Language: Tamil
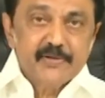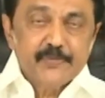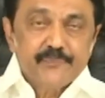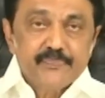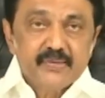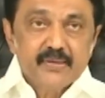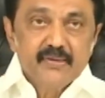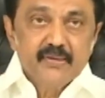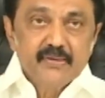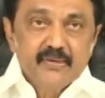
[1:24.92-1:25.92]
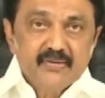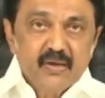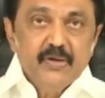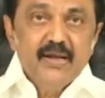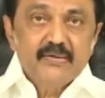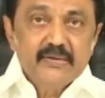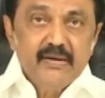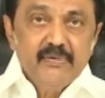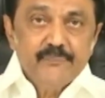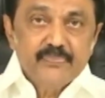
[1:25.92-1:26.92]
நிலையில்தான் பராமரிப்பின்றி
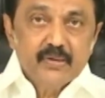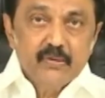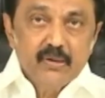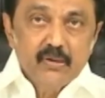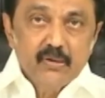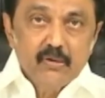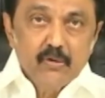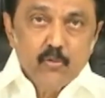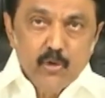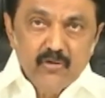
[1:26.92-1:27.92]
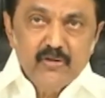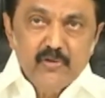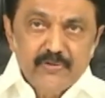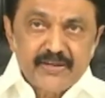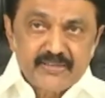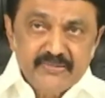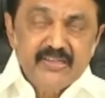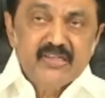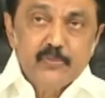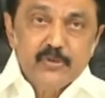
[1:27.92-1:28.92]
நூலக கட்டிடம் இடிந்து விழுந்துள்ளது
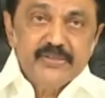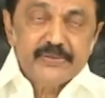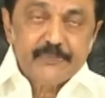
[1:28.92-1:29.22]
குறிப்பிடத்தக்கது